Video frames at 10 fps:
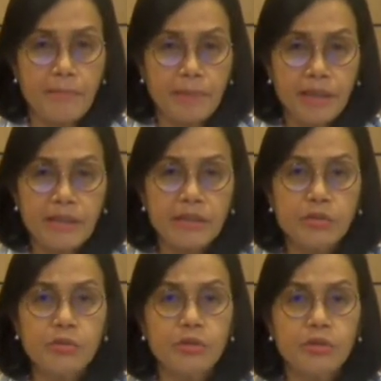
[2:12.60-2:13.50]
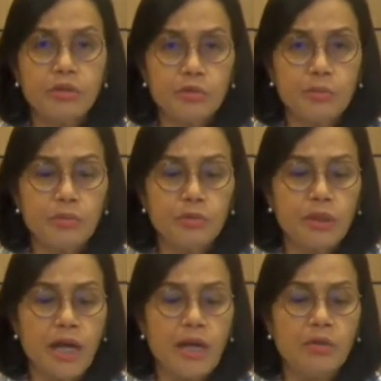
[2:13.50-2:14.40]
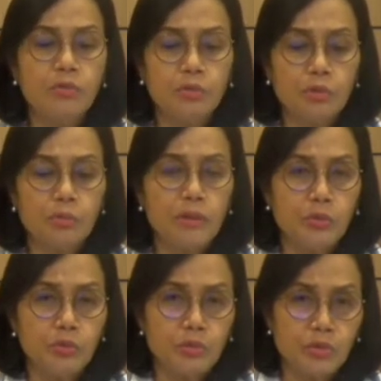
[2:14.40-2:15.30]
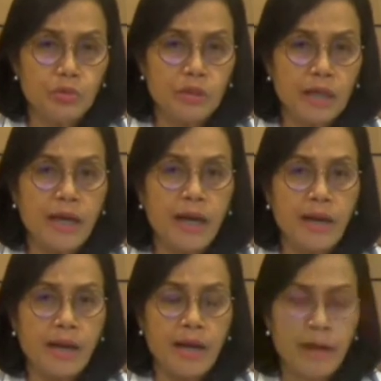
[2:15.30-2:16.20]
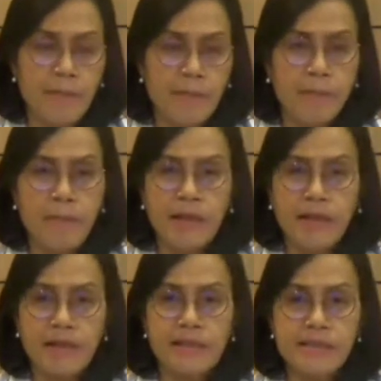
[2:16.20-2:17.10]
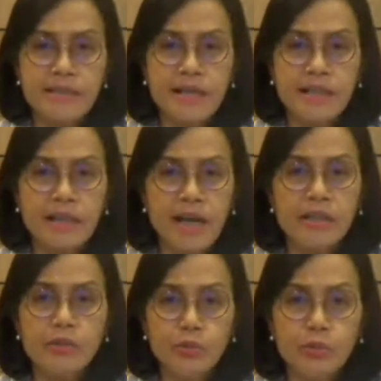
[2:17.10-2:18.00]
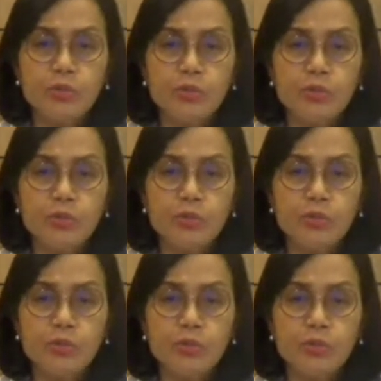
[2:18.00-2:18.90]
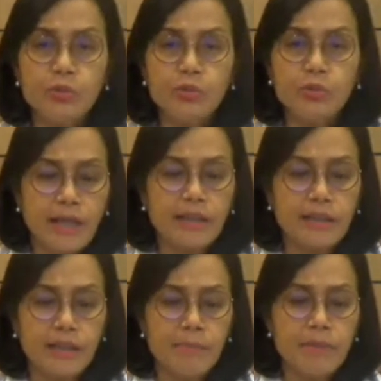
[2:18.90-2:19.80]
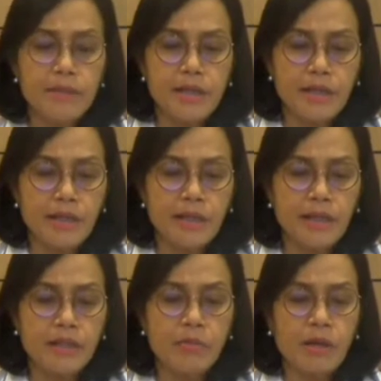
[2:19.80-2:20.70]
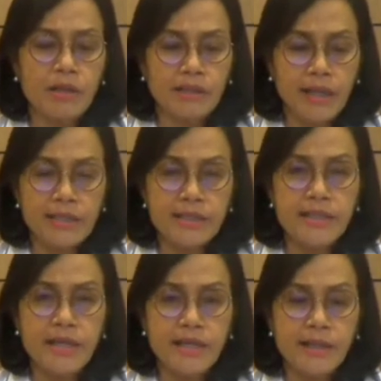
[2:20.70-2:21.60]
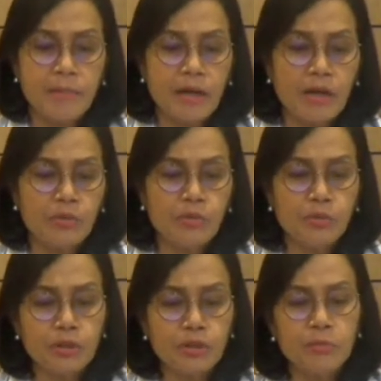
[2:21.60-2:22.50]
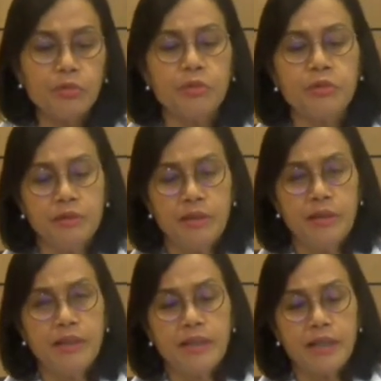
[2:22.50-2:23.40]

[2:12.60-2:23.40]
Kami tentu terus berusaha untuk mendukung langkah-langkah perbaikan kesejahteraan guru dengan tetap menjaga tadi kualitas dari para guru tersebut.